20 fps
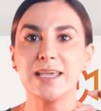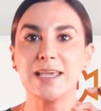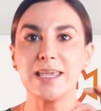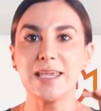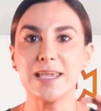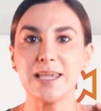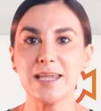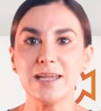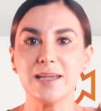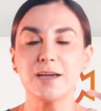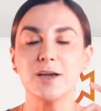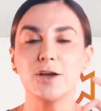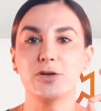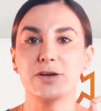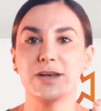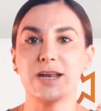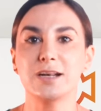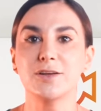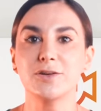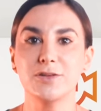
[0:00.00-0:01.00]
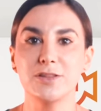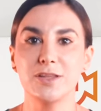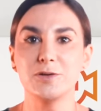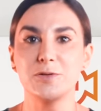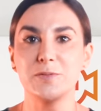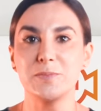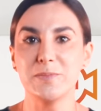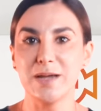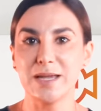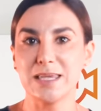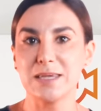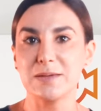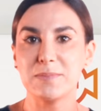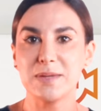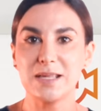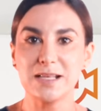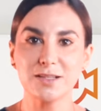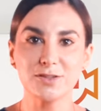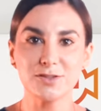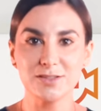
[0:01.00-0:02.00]
Y con el código magi
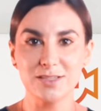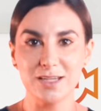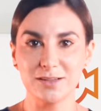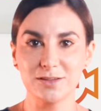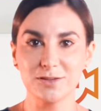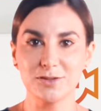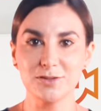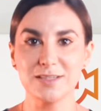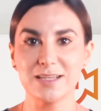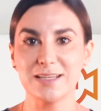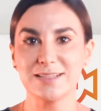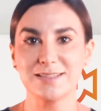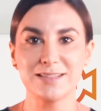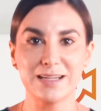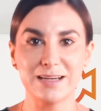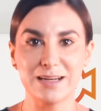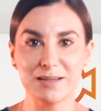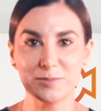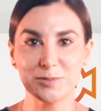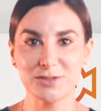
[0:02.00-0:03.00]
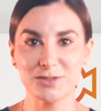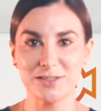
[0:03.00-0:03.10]
1200 estaremos